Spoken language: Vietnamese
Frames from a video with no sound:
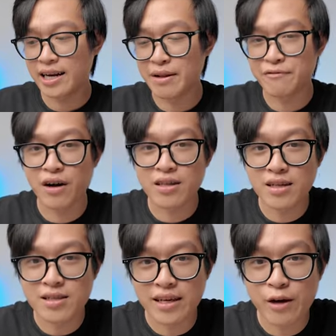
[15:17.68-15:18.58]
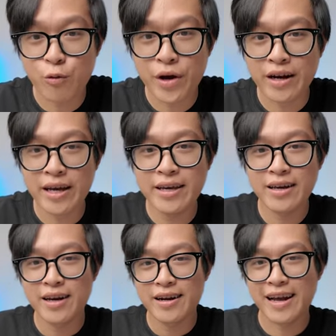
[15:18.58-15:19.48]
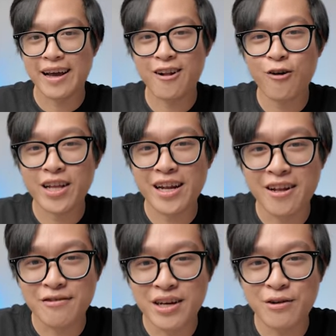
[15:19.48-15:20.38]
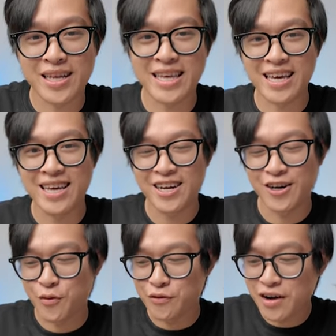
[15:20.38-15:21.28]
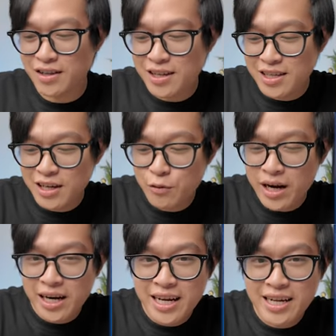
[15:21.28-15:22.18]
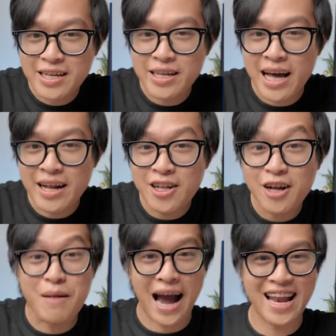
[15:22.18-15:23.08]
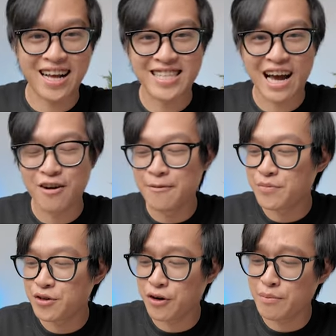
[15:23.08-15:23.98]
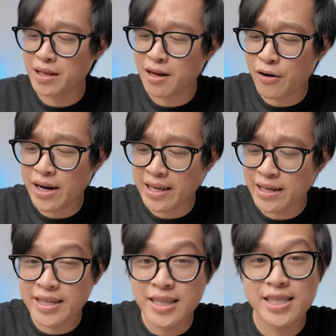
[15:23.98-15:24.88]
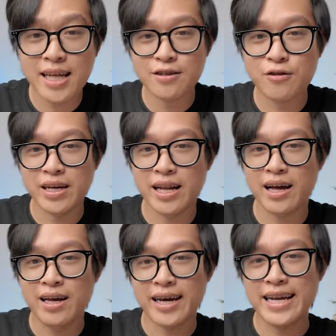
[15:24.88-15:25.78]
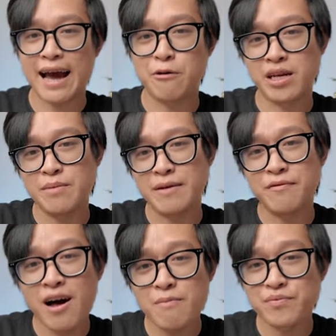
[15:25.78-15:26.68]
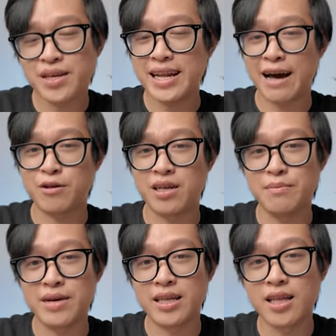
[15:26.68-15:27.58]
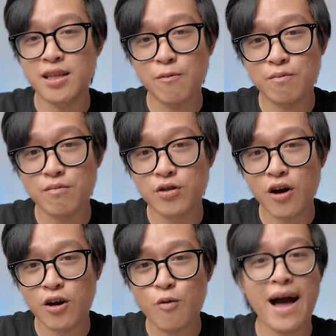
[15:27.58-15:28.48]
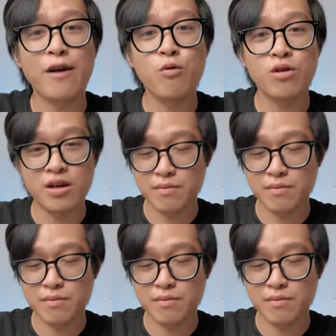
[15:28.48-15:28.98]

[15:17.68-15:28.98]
để mình phân tích những cái nguyên lý để nó có thể lên view là gì, rồi mình phân tích những cái nguyên lý để nó thất bại làm sao, rồi mình coi là những cái chính sách, có nghĩa là cái nào thì nó bị flop, cái nào thì nó bị TikTok cho nó khóa luôn.